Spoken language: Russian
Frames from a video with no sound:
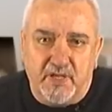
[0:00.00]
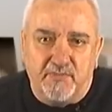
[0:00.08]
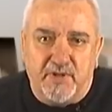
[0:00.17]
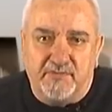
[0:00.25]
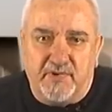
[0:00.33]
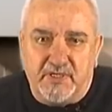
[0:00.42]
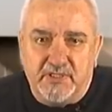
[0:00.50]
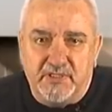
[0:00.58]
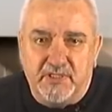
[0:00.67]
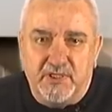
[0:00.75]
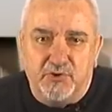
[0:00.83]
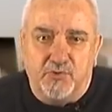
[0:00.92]

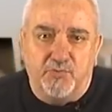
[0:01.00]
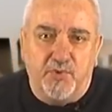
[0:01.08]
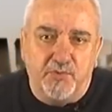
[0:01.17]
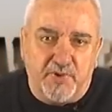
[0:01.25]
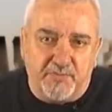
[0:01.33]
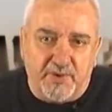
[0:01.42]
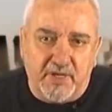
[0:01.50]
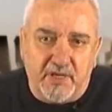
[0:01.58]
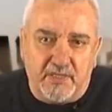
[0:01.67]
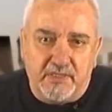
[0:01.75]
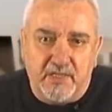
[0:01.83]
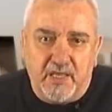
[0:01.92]
оболваненные тупой
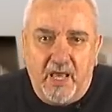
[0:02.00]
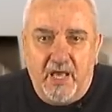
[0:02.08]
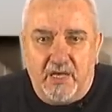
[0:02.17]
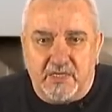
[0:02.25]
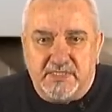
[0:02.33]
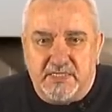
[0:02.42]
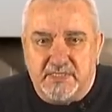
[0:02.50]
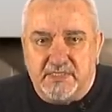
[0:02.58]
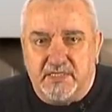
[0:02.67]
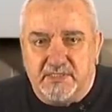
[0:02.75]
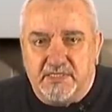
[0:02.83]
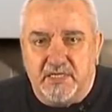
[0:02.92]
пропагандой
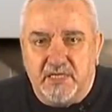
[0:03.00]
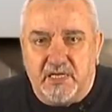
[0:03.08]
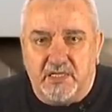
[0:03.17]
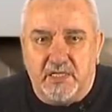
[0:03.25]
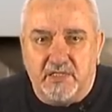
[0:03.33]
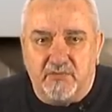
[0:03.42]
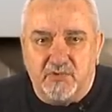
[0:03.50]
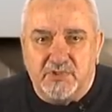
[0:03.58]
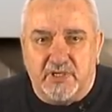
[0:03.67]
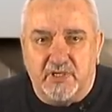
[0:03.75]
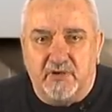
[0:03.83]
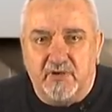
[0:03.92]
российских телеканалов
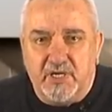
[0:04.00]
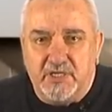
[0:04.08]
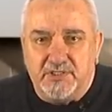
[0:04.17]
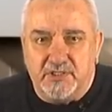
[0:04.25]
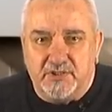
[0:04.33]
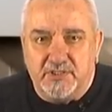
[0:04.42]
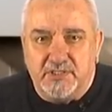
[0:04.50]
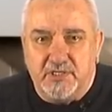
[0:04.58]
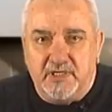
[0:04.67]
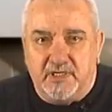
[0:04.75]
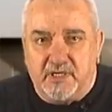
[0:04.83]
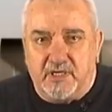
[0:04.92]
русскоговорящие
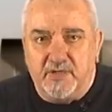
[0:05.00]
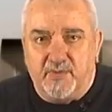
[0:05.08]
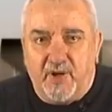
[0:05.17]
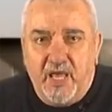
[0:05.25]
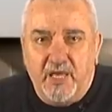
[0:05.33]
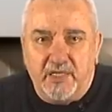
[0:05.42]
жители Крыма